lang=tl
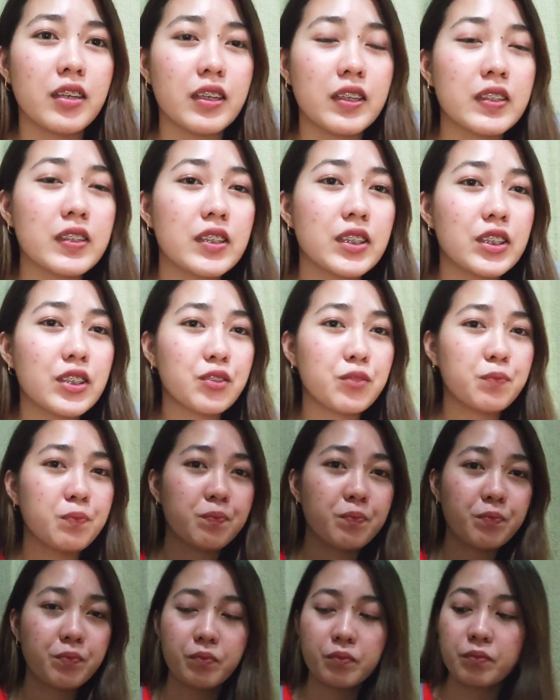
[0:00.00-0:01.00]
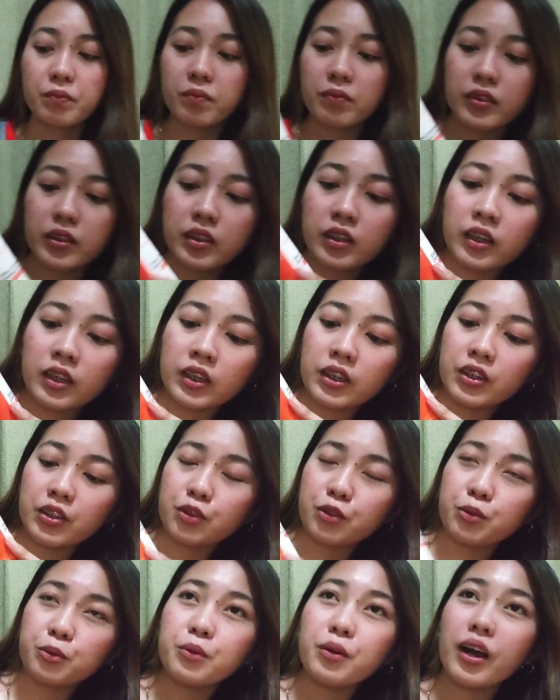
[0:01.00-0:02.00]
It's
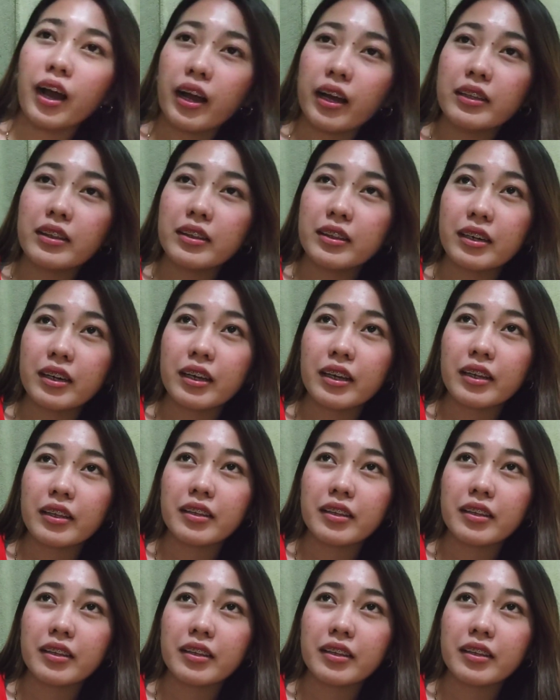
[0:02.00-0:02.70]
295